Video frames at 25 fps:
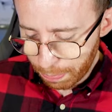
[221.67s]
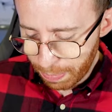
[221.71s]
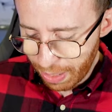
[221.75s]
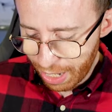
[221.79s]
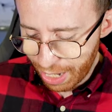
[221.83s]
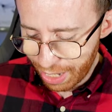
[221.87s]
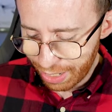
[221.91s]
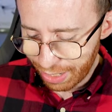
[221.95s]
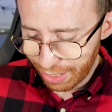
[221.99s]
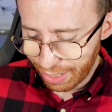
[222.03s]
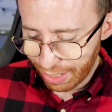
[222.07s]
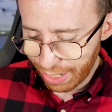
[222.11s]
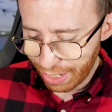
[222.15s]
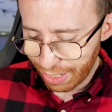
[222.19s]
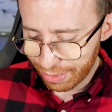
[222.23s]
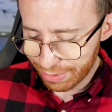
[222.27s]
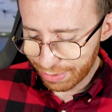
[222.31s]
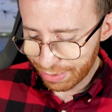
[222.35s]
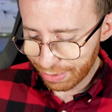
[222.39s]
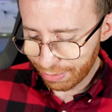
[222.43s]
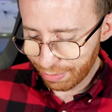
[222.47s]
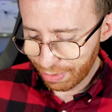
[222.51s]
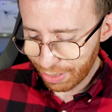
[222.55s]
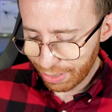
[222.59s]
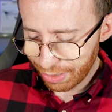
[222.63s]
buy
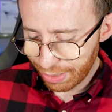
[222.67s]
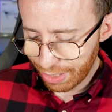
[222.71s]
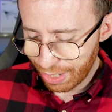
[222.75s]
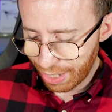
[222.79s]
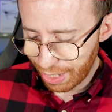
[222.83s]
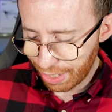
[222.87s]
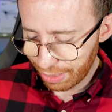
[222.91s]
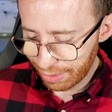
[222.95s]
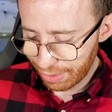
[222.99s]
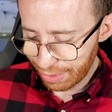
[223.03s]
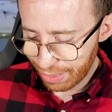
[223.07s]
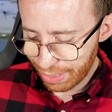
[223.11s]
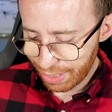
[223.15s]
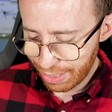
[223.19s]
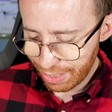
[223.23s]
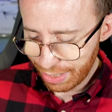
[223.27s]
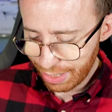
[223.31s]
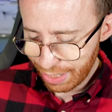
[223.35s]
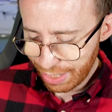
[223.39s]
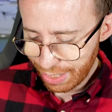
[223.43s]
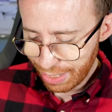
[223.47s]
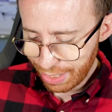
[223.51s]
ragazzi, guardate